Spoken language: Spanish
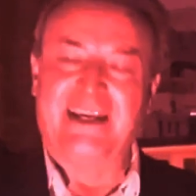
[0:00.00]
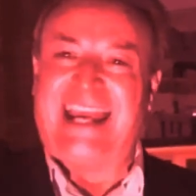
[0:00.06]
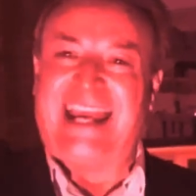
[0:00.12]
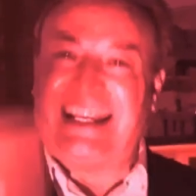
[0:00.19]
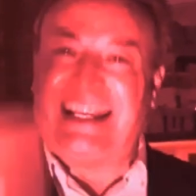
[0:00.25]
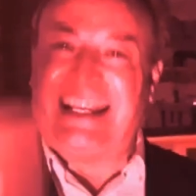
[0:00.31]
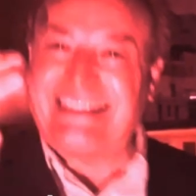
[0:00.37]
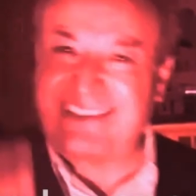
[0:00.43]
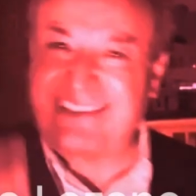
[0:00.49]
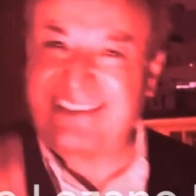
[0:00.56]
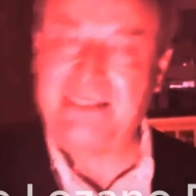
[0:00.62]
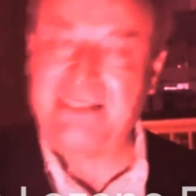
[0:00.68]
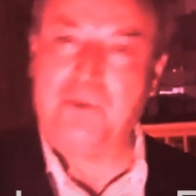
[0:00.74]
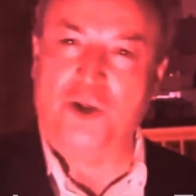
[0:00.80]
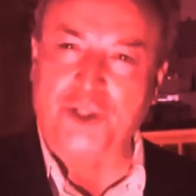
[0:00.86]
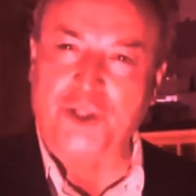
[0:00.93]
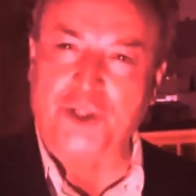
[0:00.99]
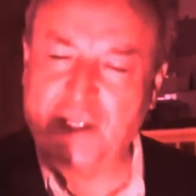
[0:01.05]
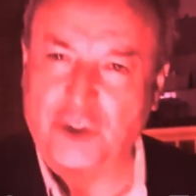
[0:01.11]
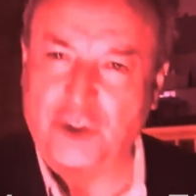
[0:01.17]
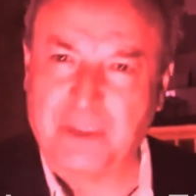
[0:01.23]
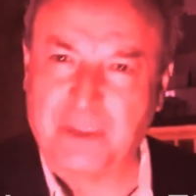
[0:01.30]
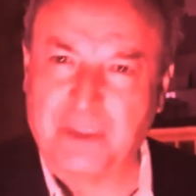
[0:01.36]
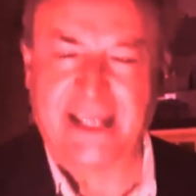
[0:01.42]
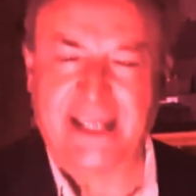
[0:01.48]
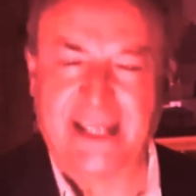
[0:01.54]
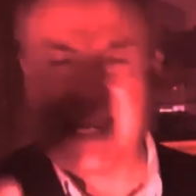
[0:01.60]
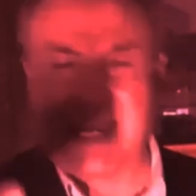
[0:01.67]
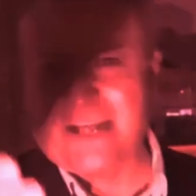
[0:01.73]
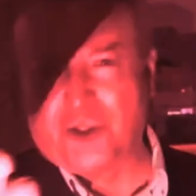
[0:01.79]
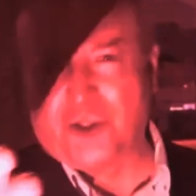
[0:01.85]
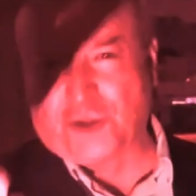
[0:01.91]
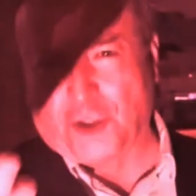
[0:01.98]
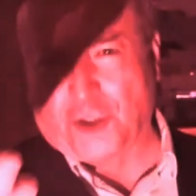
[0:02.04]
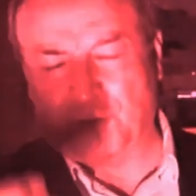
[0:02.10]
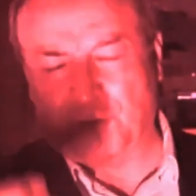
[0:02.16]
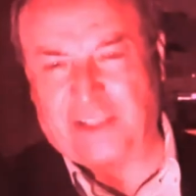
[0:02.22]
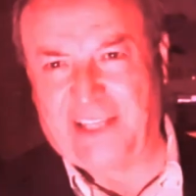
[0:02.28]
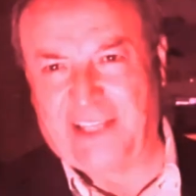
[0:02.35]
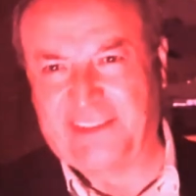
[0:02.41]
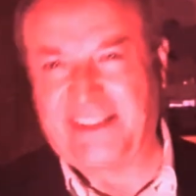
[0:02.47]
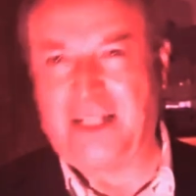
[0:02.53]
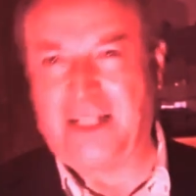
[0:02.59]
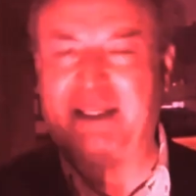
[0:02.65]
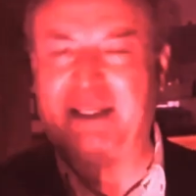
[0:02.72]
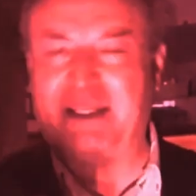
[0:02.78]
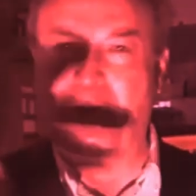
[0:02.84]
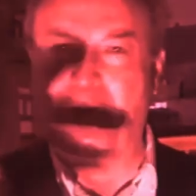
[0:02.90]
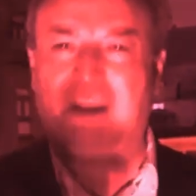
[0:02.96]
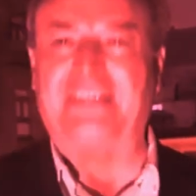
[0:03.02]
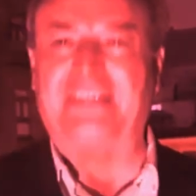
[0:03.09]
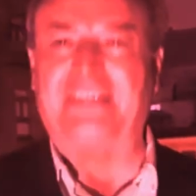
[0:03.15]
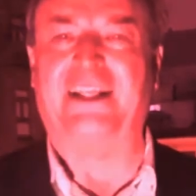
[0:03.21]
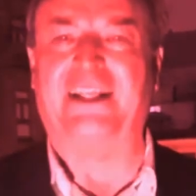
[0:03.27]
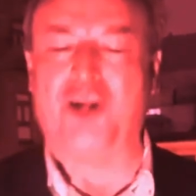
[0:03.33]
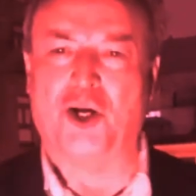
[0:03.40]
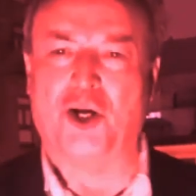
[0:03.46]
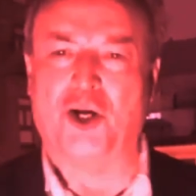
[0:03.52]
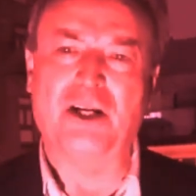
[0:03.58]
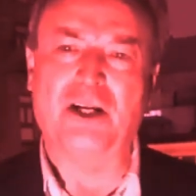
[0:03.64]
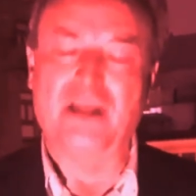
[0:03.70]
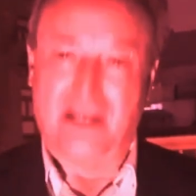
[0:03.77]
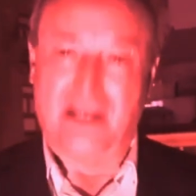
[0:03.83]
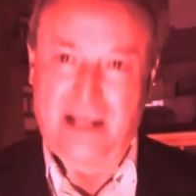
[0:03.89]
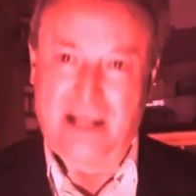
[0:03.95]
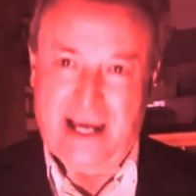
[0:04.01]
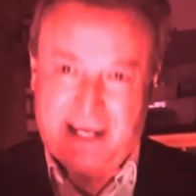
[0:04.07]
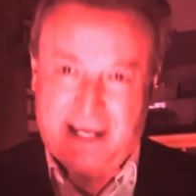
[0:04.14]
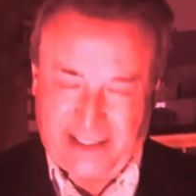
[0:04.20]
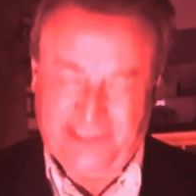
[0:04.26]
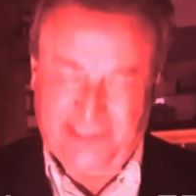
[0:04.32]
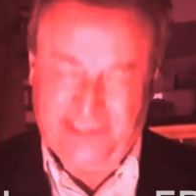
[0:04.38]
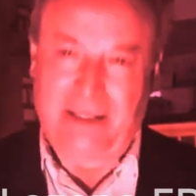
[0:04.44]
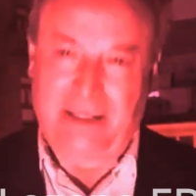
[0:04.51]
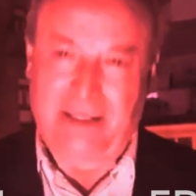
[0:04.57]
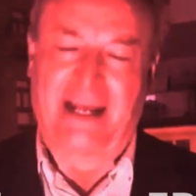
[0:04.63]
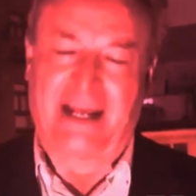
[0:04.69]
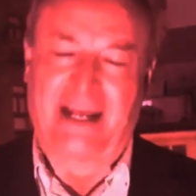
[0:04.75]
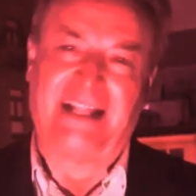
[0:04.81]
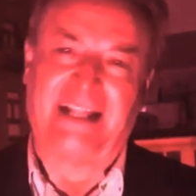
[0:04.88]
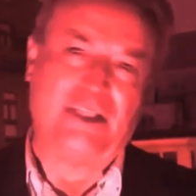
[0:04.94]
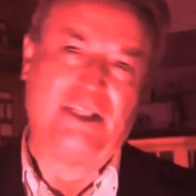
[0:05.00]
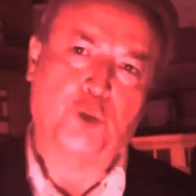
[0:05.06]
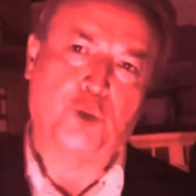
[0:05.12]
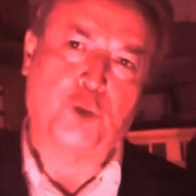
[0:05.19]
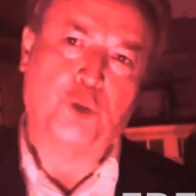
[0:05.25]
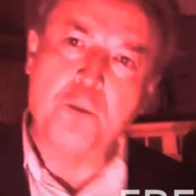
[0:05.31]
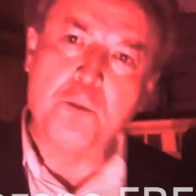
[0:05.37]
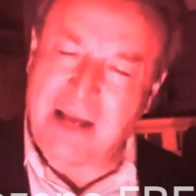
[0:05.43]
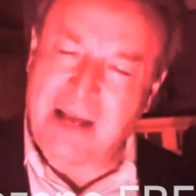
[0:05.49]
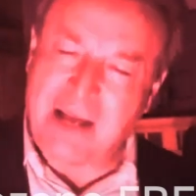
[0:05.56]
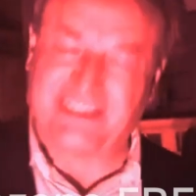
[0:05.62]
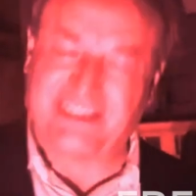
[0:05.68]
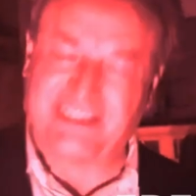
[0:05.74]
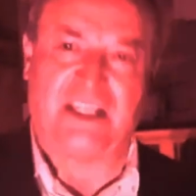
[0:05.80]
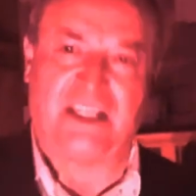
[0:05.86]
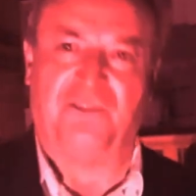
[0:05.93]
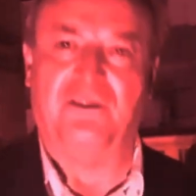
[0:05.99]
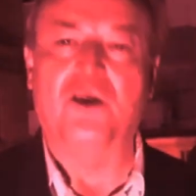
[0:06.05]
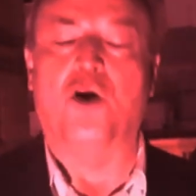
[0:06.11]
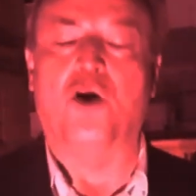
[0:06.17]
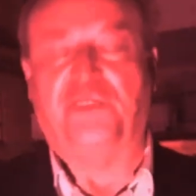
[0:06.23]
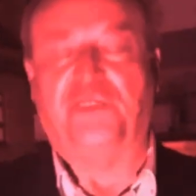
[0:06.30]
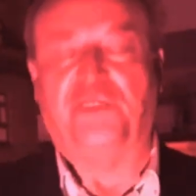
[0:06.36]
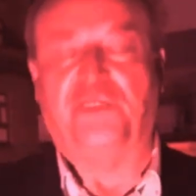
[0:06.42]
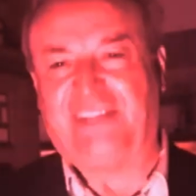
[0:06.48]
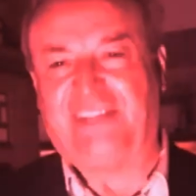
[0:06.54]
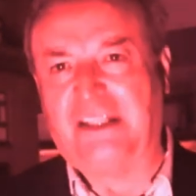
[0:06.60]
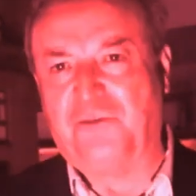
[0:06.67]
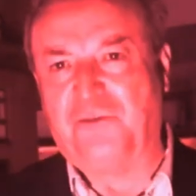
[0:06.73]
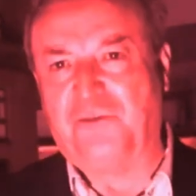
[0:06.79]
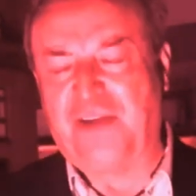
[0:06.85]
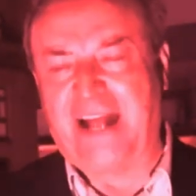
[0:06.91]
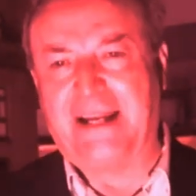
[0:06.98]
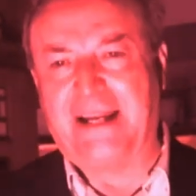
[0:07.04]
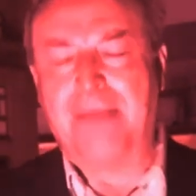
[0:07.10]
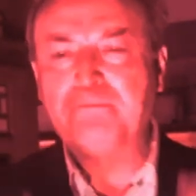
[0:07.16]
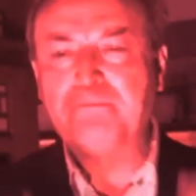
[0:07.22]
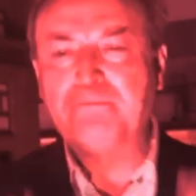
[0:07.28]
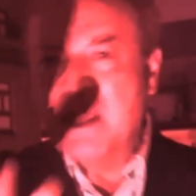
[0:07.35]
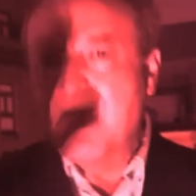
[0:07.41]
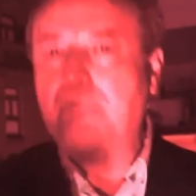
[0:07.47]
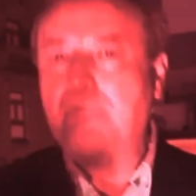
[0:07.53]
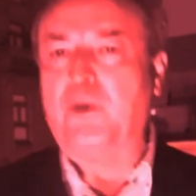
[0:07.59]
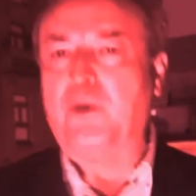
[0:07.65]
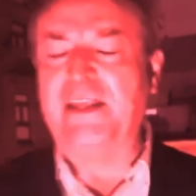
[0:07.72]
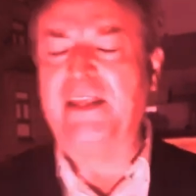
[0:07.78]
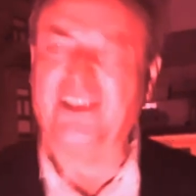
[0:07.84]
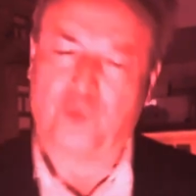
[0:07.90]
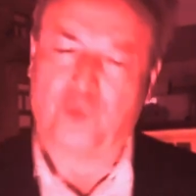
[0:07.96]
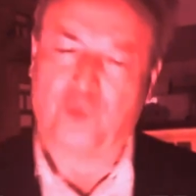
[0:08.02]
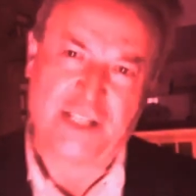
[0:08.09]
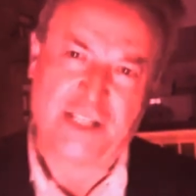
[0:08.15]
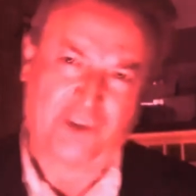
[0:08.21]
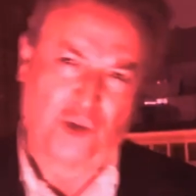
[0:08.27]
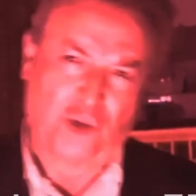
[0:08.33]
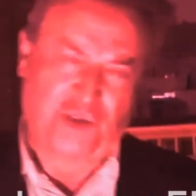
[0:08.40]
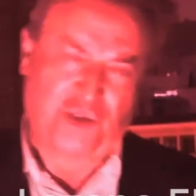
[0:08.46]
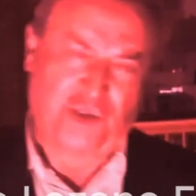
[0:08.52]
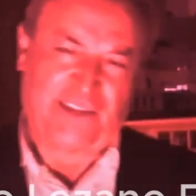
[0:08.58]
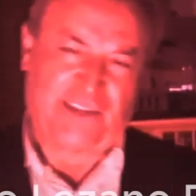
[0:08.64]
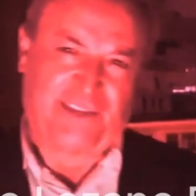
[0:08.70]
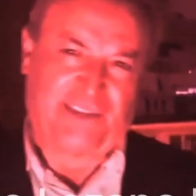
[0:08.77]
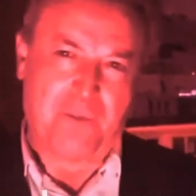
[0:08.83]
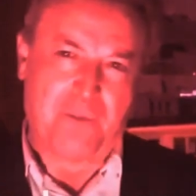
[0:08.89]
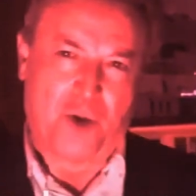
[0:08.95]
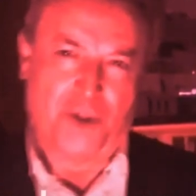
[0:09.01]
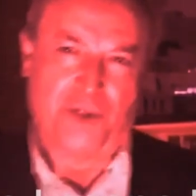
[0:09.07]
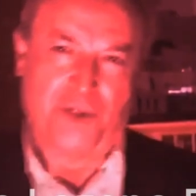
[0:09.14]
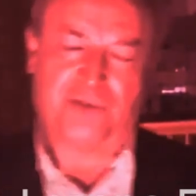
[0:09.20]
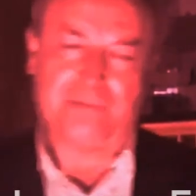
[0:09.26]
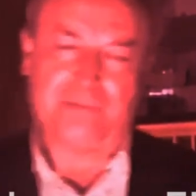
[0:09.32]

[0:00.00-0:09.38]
El testimonio de los mexicanos, donde ustedes en el video anterior, en este canal de YouTube, más el de oficial de Frena, pueden escuchar esos testimonios.